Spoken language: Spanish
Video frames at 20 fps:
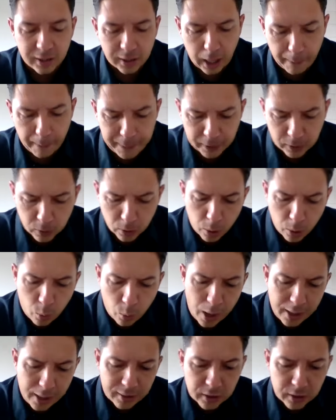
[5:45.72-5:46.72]
Capítulo
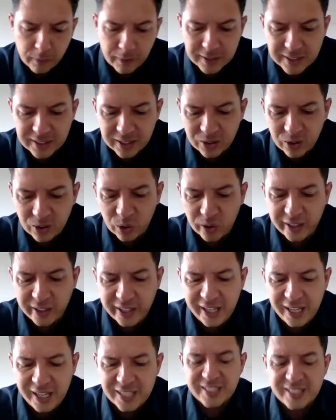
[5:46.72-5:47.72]
4, versículo
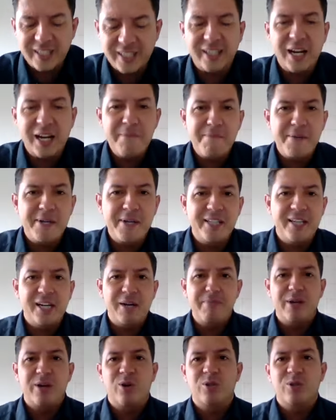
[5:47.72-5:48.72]
10. En gran
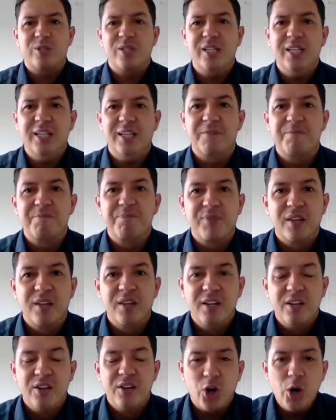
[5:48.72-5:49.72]
manera me gocé.
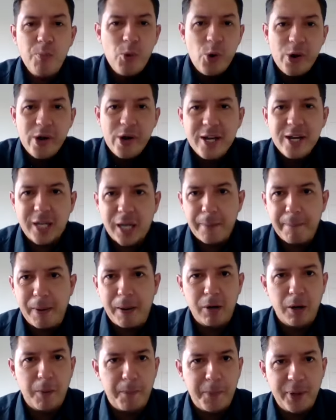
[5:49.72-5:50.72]
¿Cómo es que
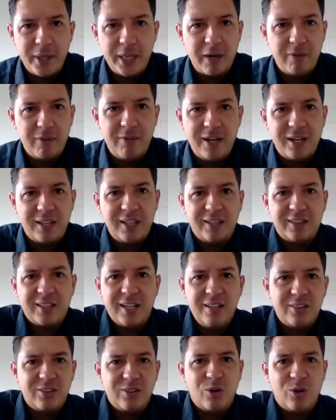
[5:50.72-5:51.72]
Pablo puede hablar de
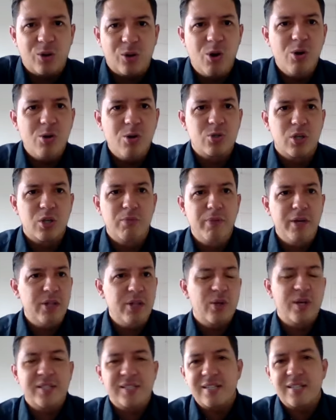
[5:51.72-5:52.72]
tanto gozo en
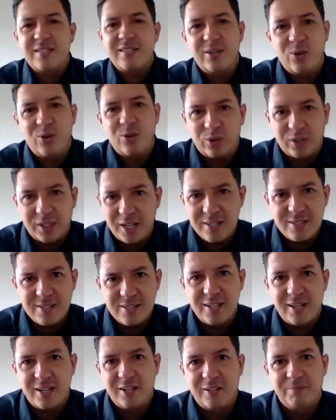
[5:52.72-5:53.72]
medio de esa
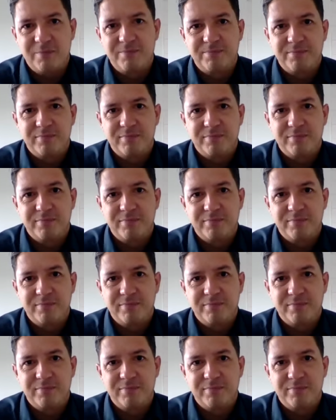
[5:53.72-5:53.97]
circunstancia?